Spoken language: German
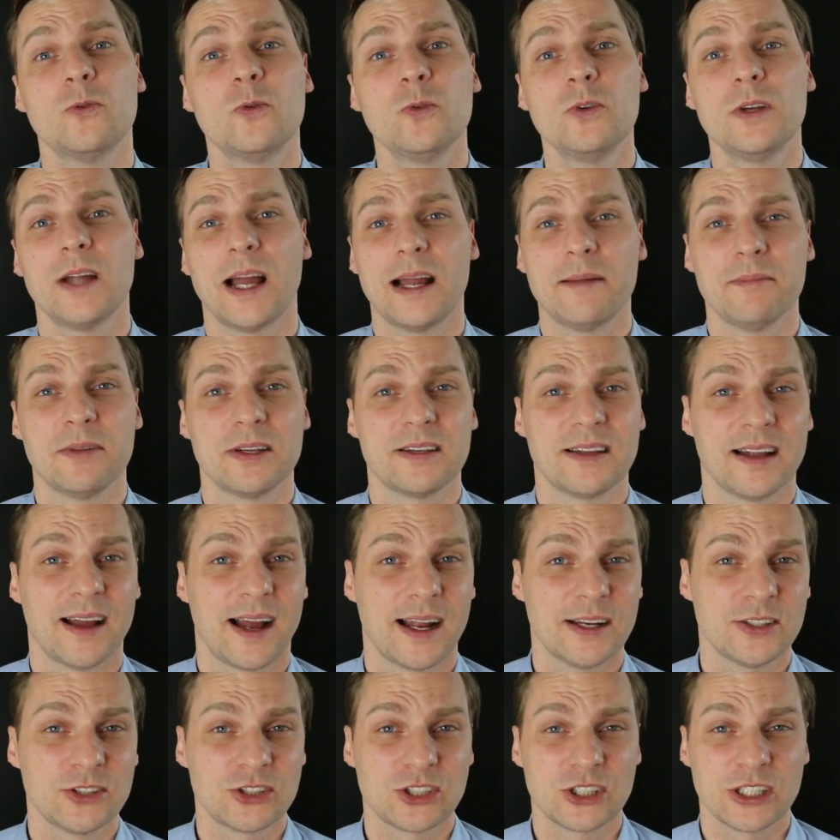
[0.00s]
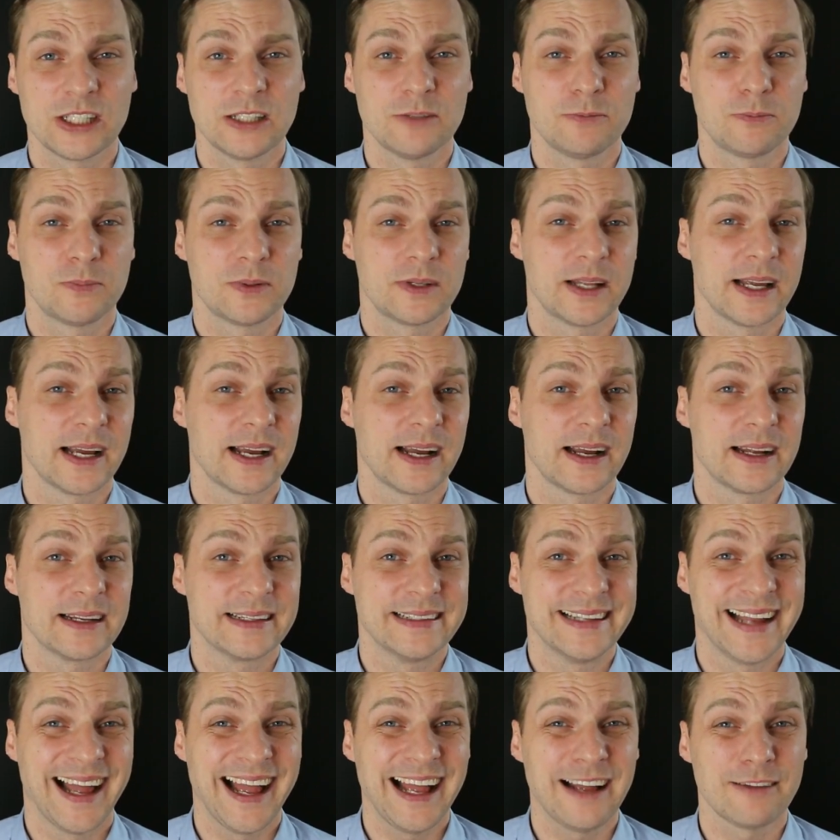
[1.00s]
unheimlichen Anschieb der
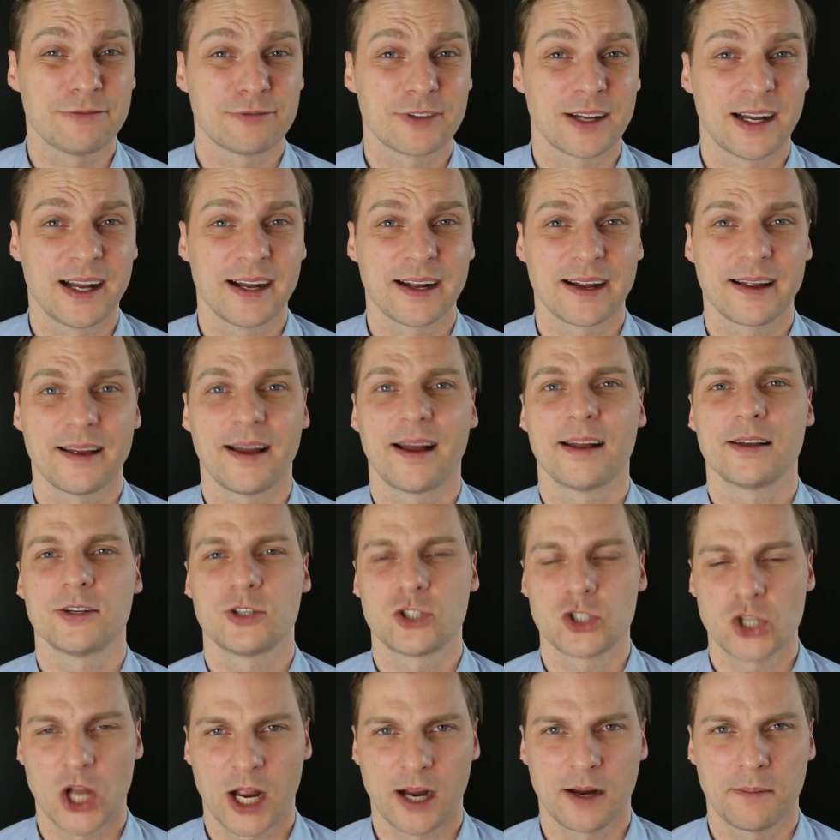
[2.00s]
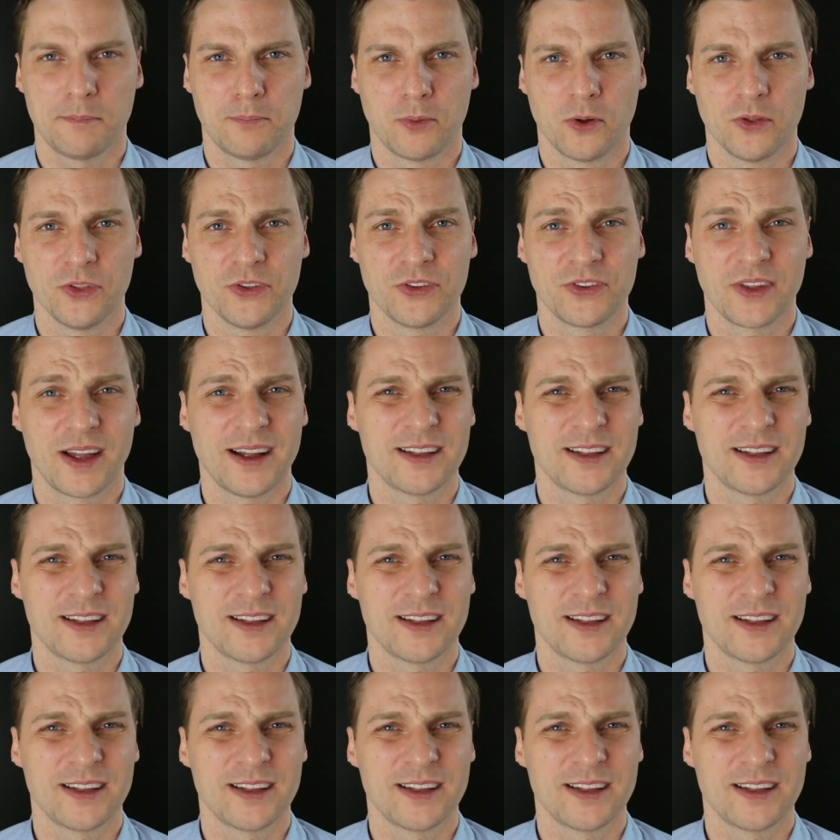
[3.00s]
Nachfrage an Junkbonds,